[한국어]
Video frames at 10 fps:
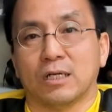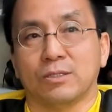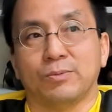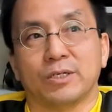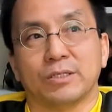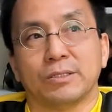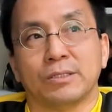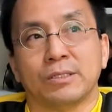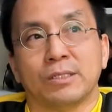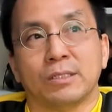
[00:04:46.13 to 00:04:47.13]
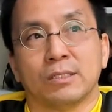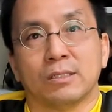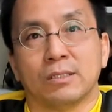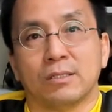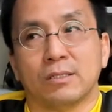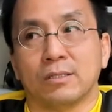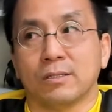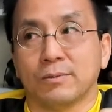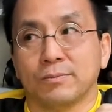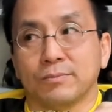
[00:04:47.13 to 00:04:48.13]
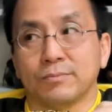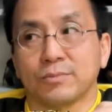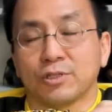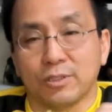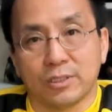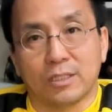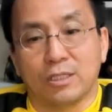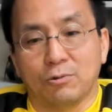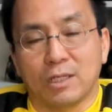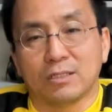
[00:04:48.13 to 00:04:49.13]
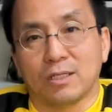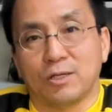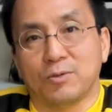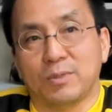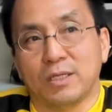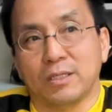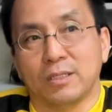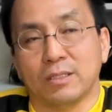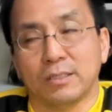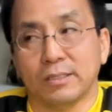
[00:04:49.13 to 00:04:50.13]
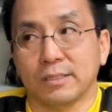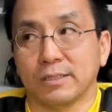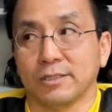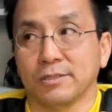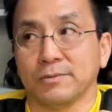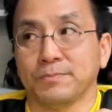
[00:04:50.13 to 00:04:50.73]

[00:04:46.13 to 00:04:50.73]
아니면 어, 천연잔디와 그 다음에 어,